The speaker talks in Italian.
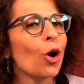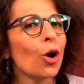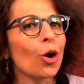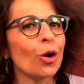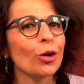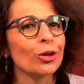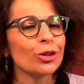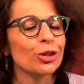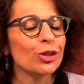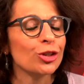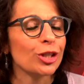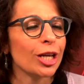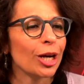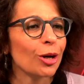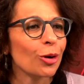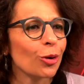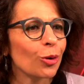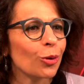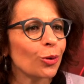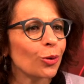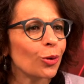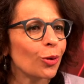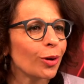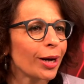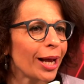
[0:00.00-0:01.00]
Oggi
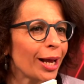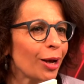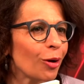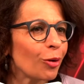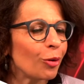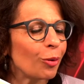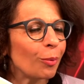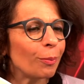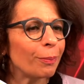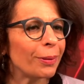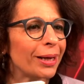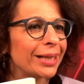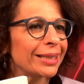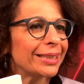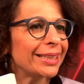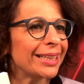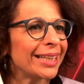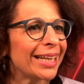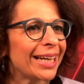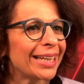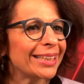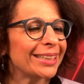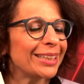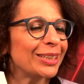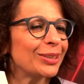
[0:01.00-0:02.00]
ancora in
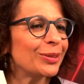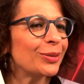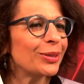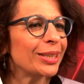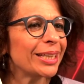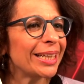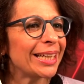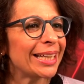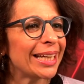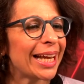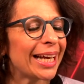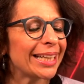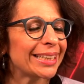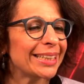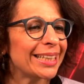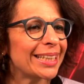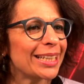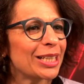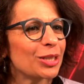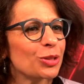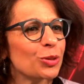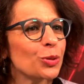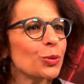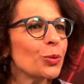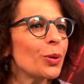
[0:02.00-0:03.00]
compagnia di Dorina e
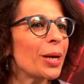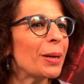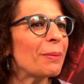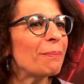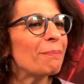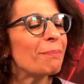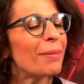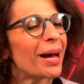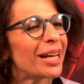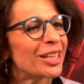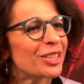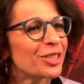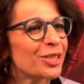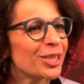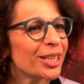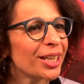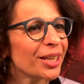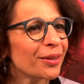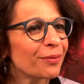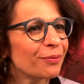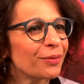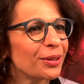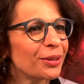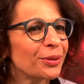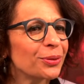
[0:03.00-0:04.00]
delle sue magiche
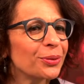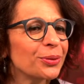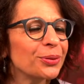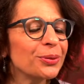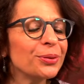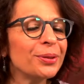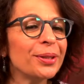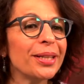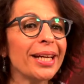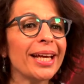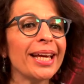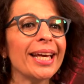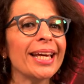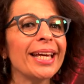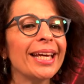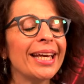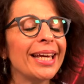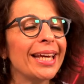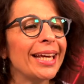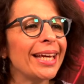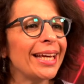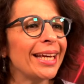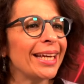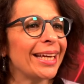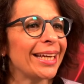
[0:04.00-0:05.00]
avventure
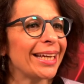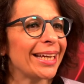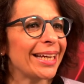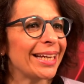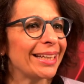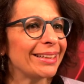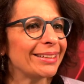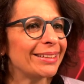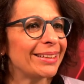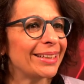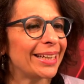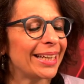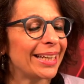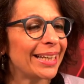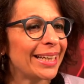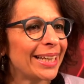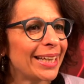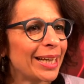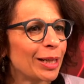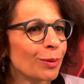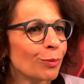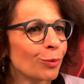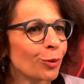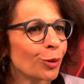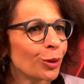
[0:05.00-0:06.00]

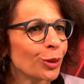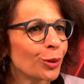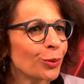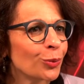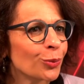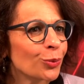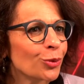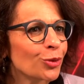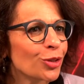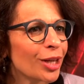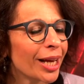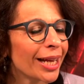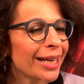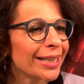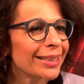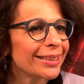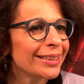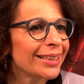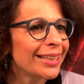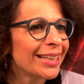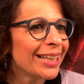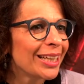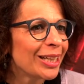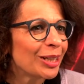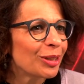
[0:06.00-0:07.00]
entreremo in un
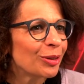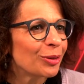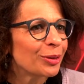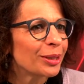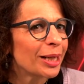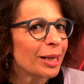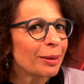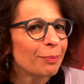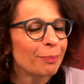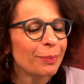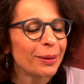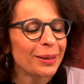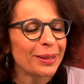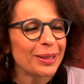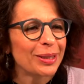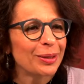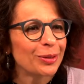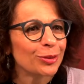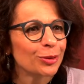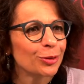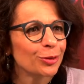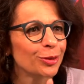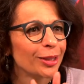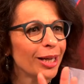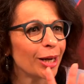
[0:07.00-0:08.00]
giardino nel
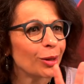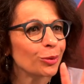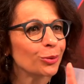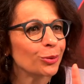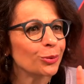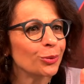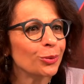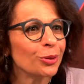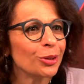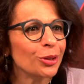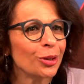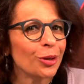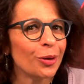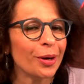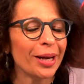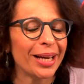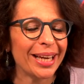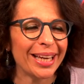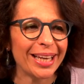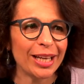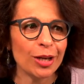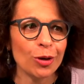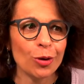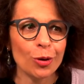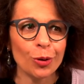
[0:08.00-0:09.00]
periodo di autunno
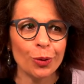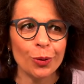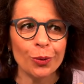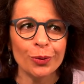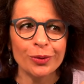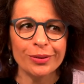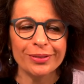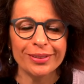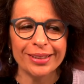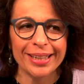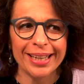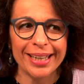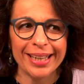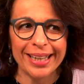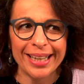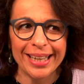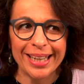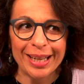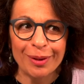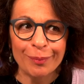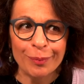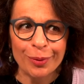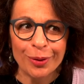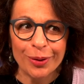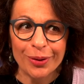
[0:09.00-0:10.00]
e
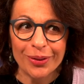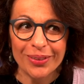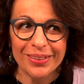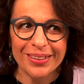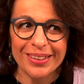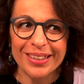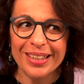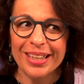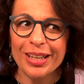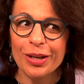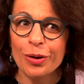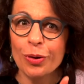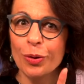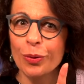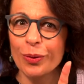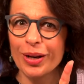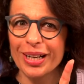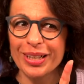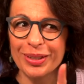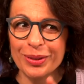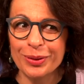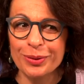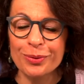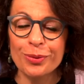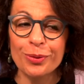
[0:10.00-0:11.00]
incontreremo
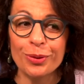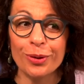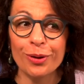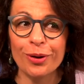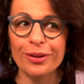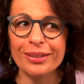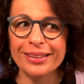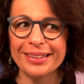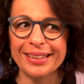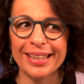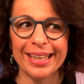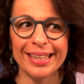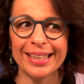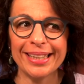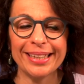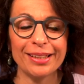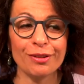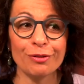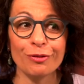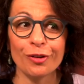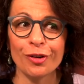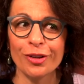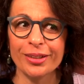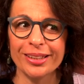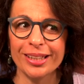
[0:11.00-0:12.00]
qualcuno.
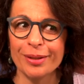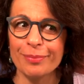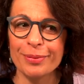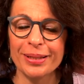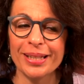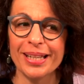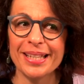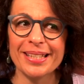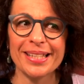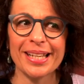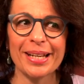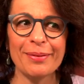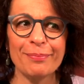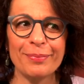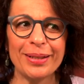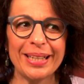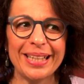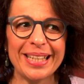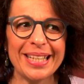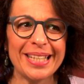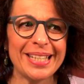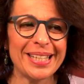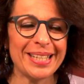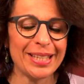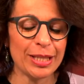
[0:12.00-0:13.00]
Tieniti forte perché sarà
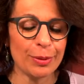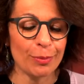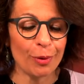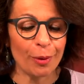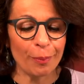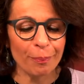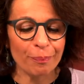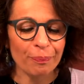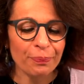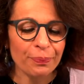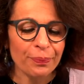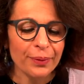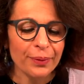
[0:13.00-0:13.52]
bellissimo.